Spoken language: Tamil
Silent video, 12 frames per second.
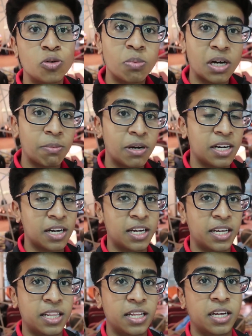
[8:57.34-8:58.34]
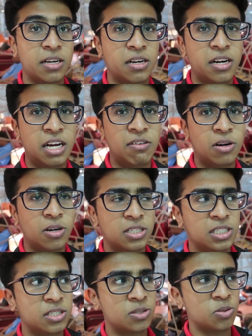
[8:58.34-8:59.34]
சூப்பராக பண்ணியிருக்காங்க இந்த ட்ராவல்
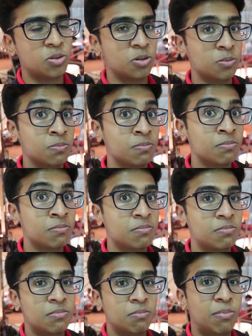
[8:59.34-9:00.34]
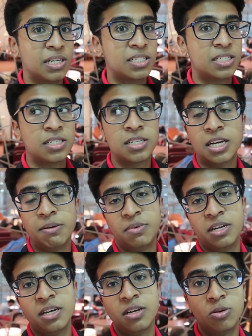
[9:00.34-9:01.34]
லான்ச்சு ஸோ மஸ் கம்
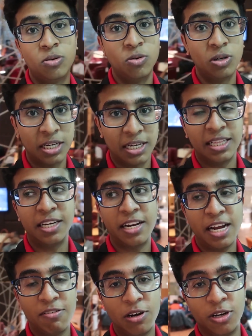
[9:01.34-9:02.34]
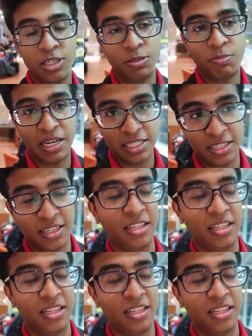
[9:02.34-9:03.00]
ஹியர் உங்களுக்கு அந்த ட்ராவல் லான்ச் பாஸ்